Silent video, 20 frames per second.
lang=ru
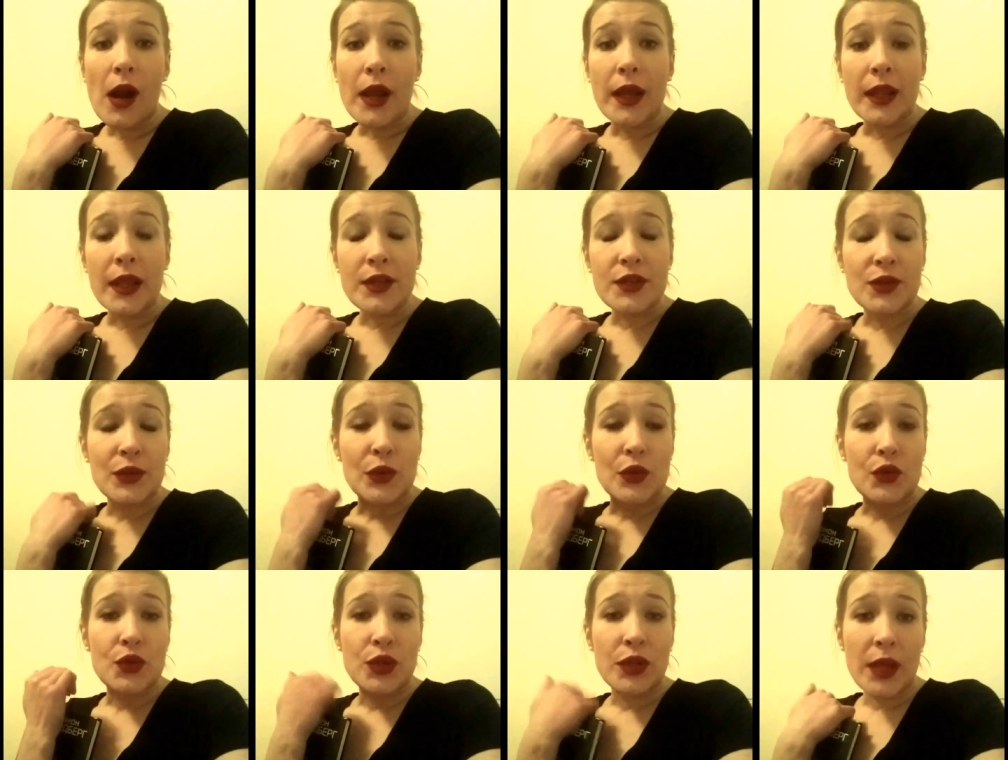и начала
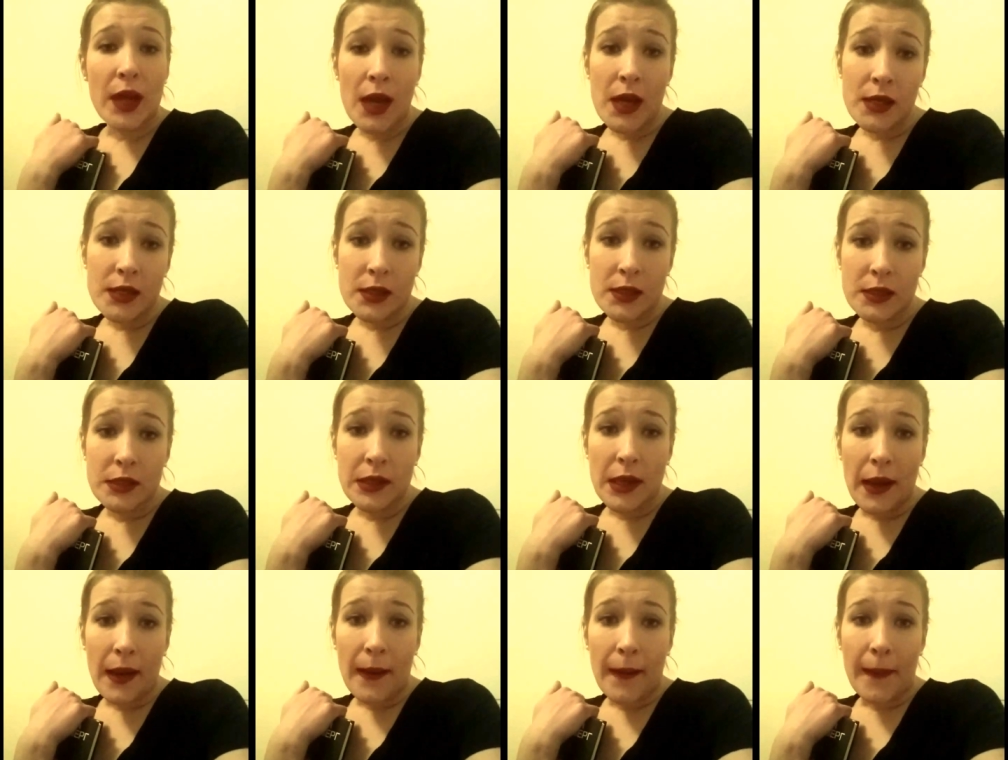ее
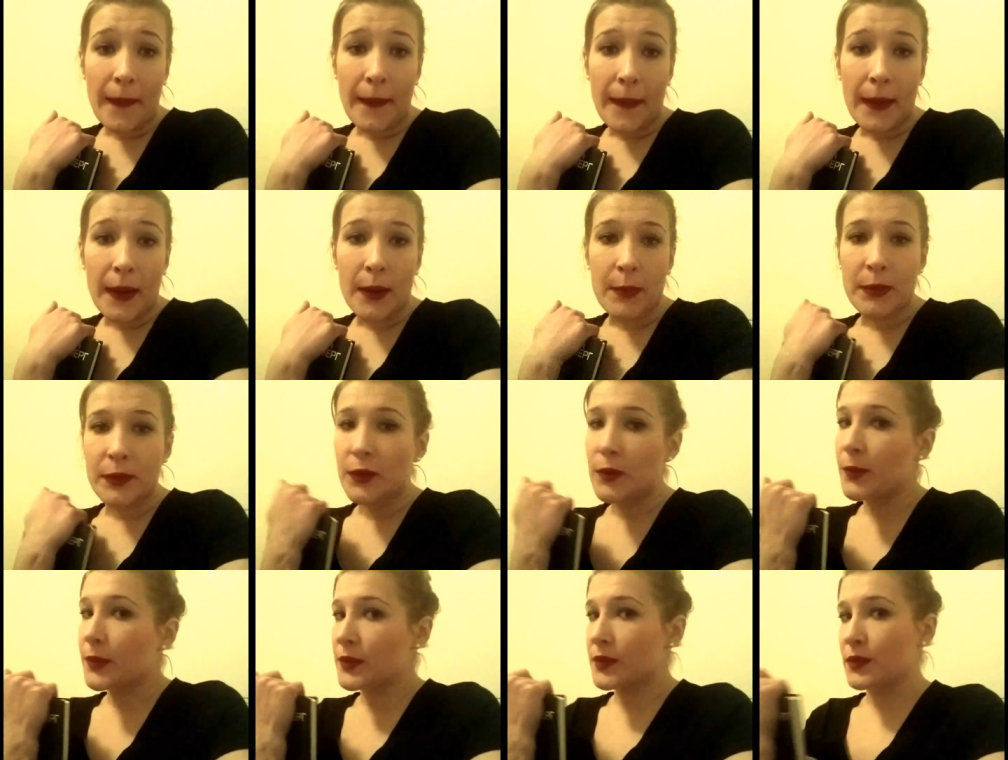читать, а
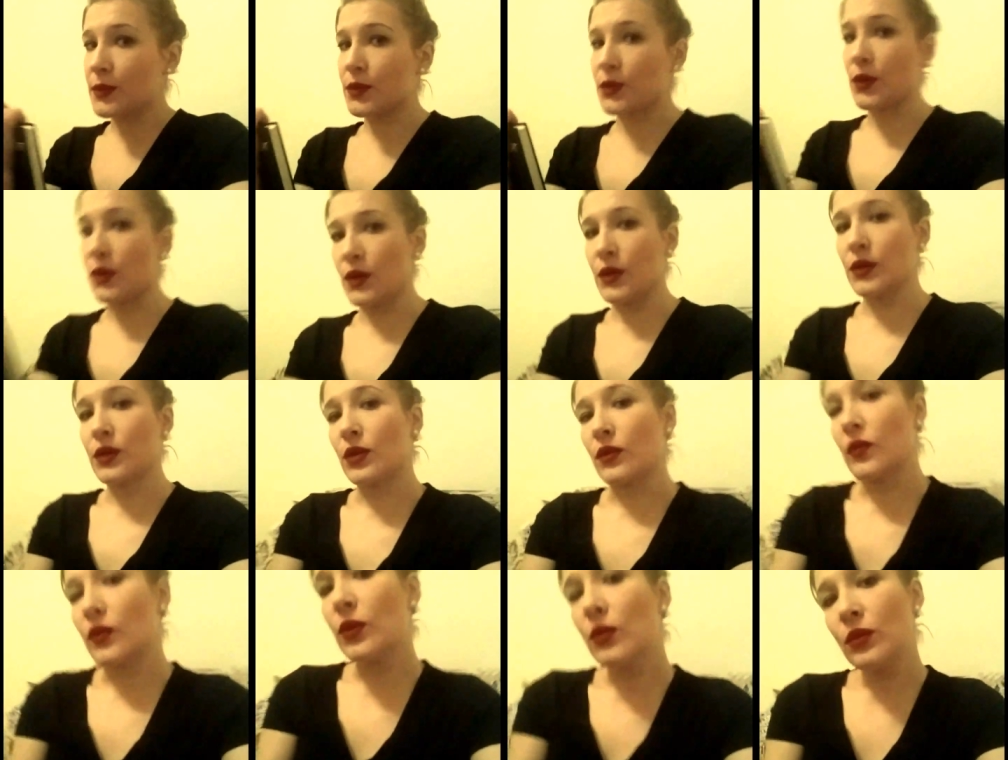потом послушала
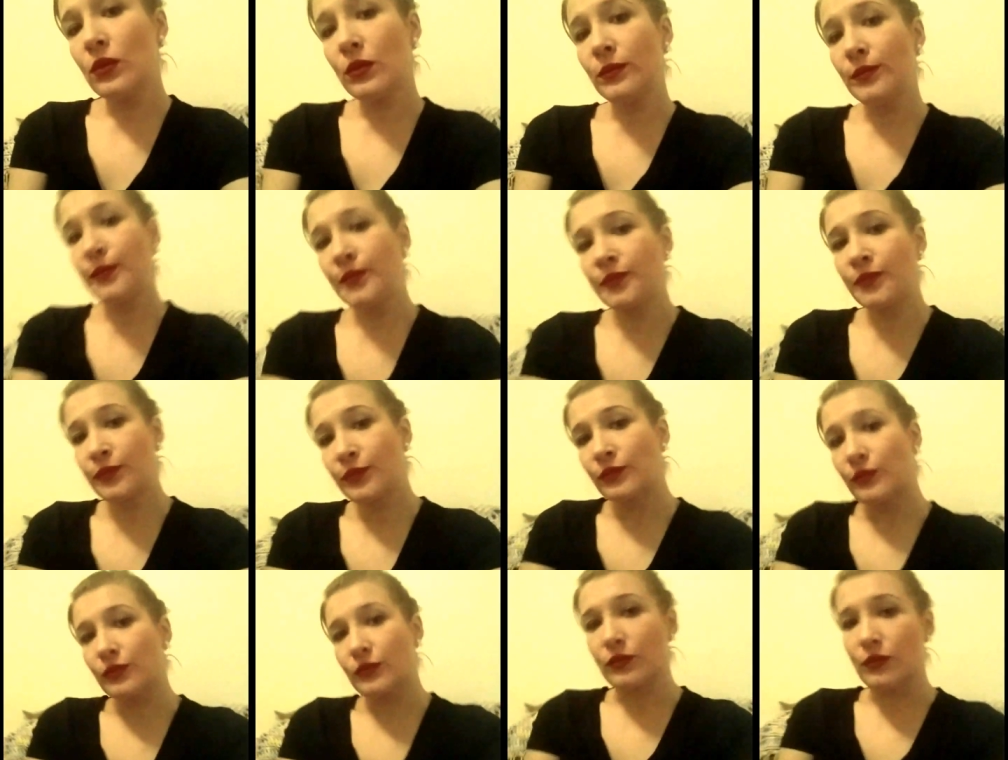интервью,
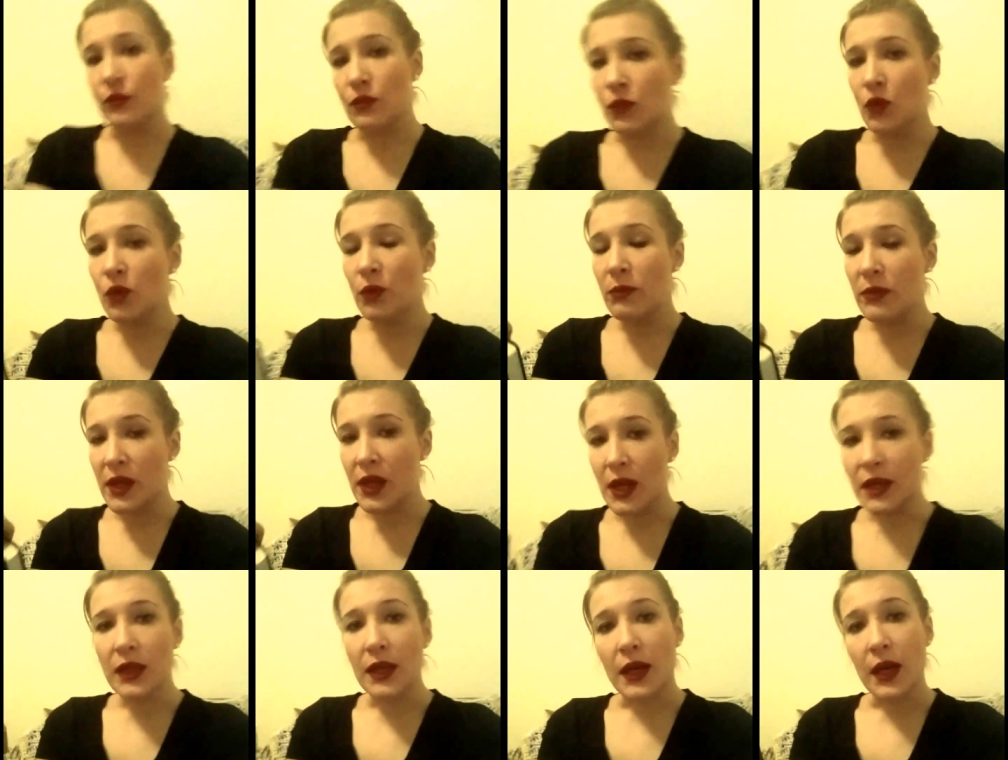ну и
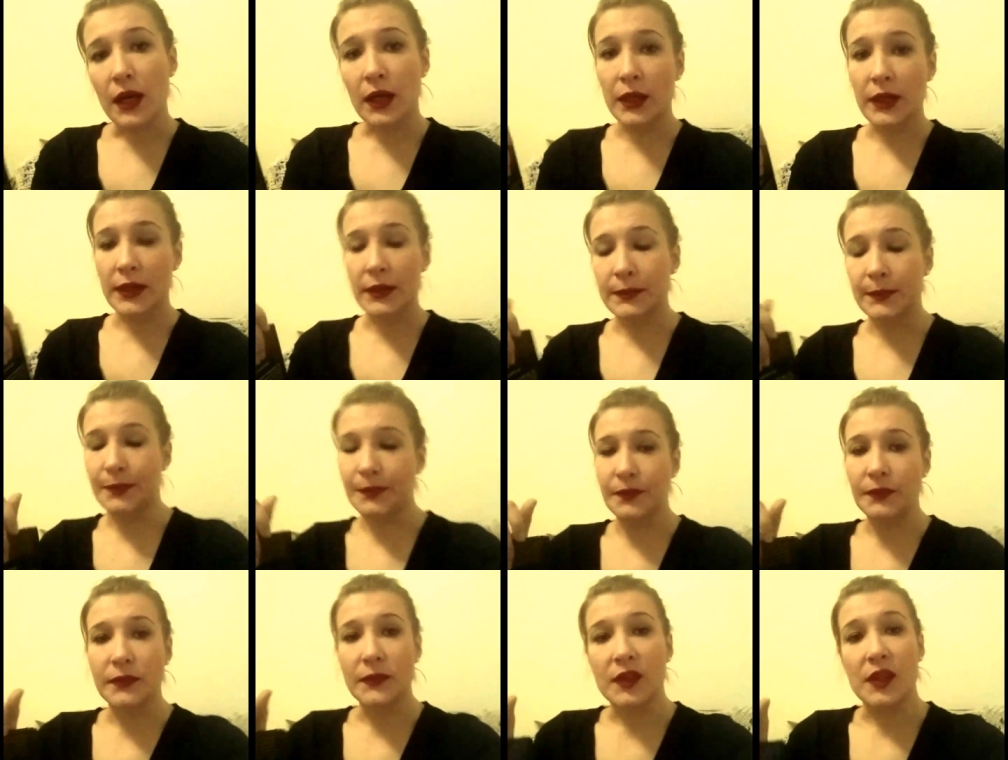меня это как то
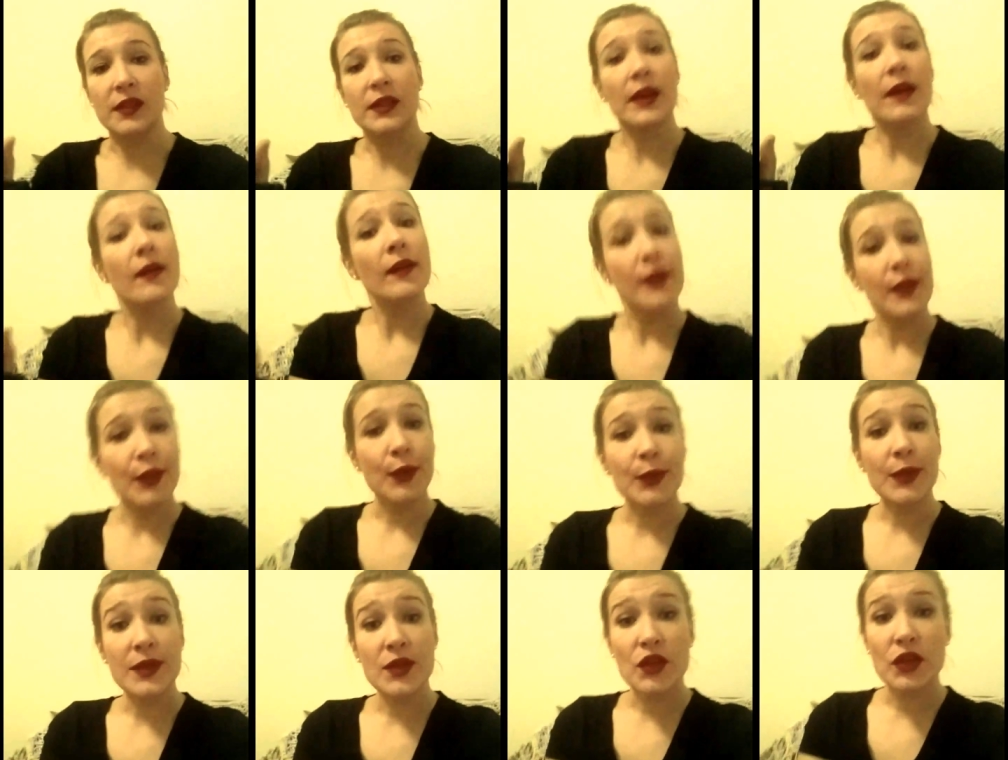заставило
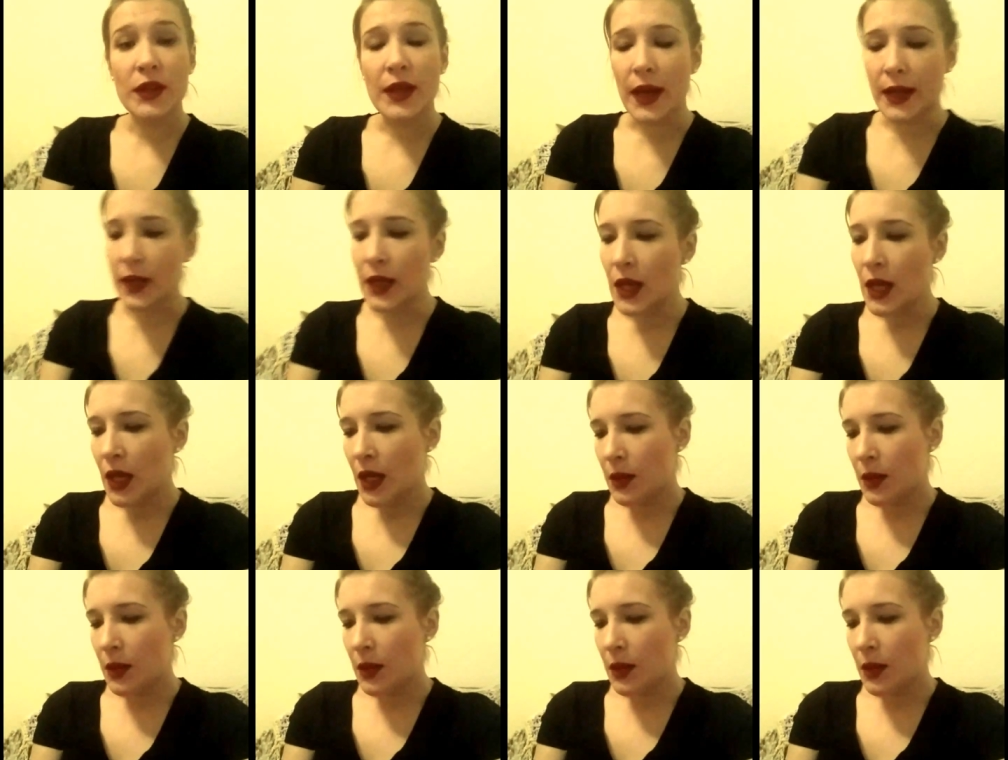ее дочитать.